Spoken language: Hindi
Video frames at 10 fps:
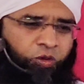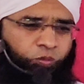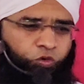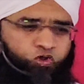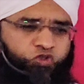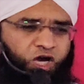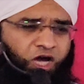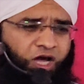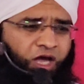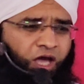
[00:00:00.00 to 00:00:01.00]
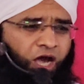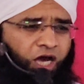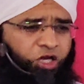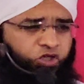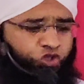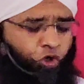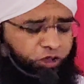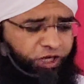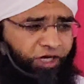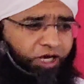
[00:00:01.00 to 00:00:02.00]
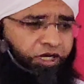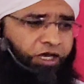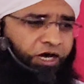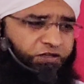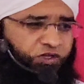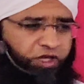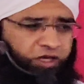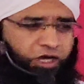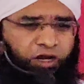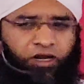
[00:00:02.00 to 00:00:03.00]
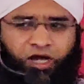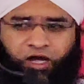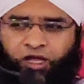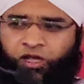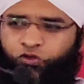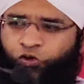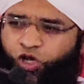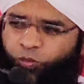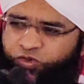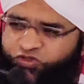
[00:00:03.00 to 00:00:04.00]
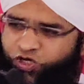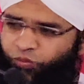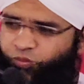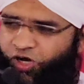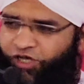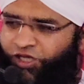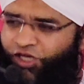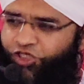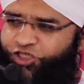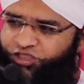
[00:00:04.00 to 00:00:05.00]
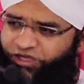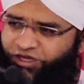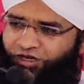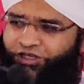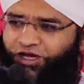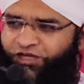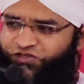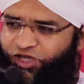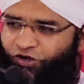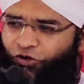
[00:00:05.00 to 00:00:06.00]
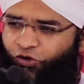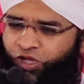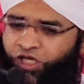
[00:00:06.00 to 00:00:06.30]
मूसा अगर छोटे का लिहाज नहीं करना तो कम अज कम माँ के रिश्ते का लिहाज कर लो